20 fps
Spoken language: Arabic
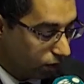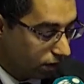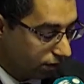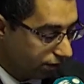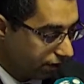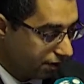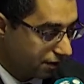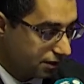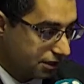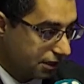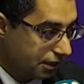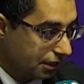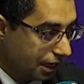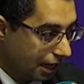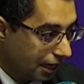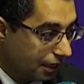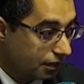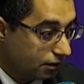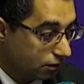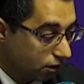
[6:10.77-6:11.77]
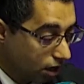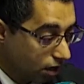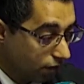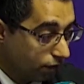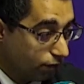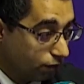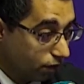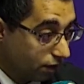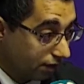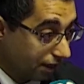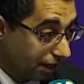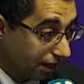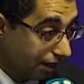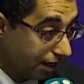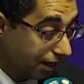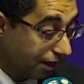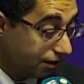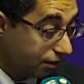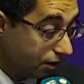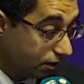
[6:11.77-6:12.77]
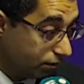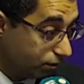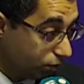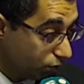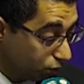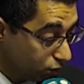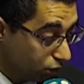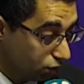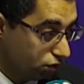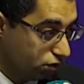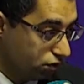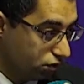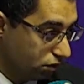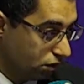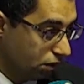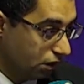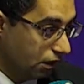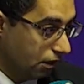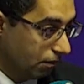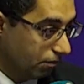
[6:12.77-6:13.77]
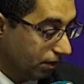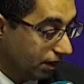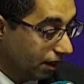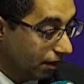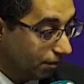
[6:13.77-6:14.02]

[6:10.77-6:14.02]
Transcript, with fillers: دولة فلسطين أي تحفظات على هذه البنود م.